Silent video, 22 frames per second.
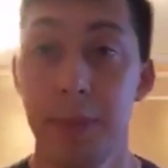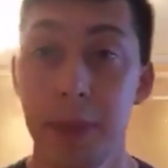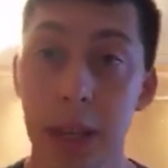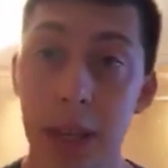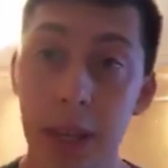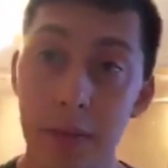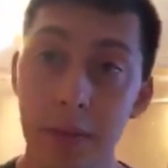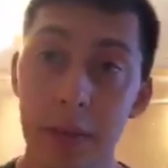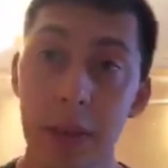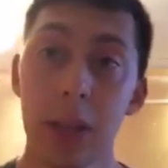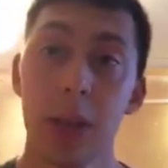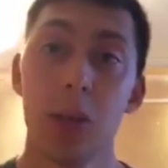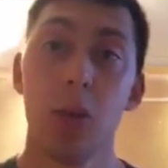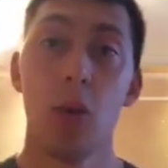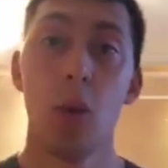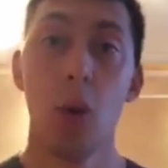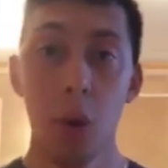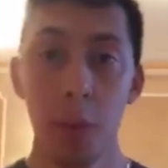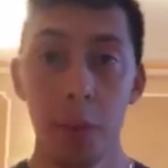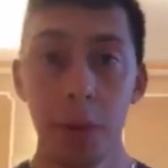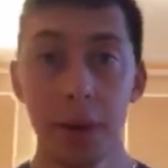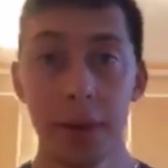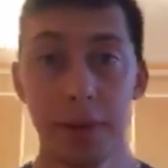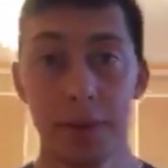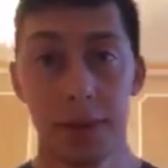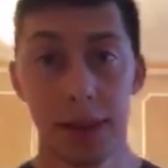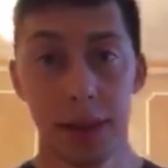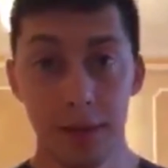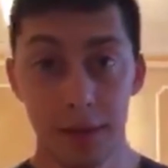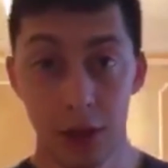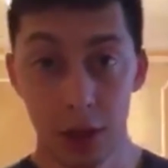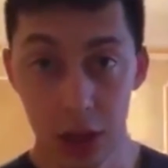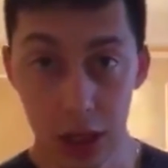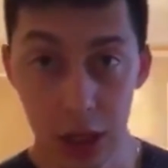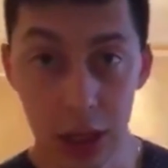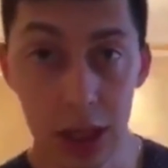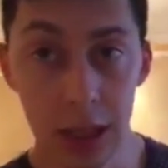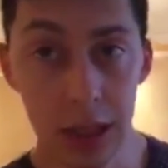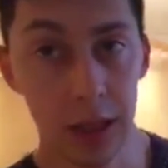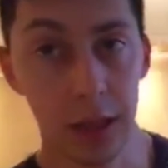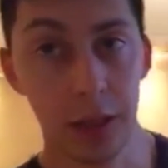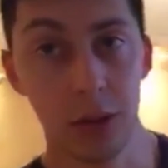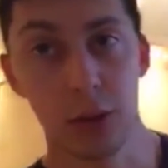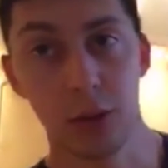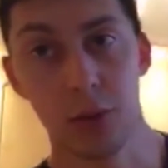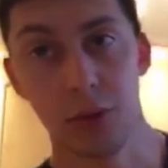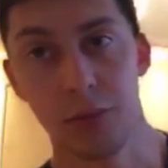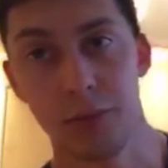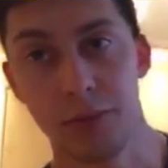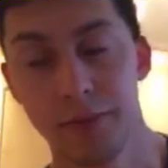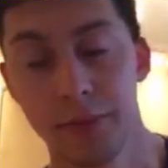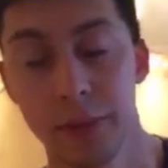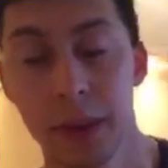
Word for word: первый опыт продвижения на YouTube.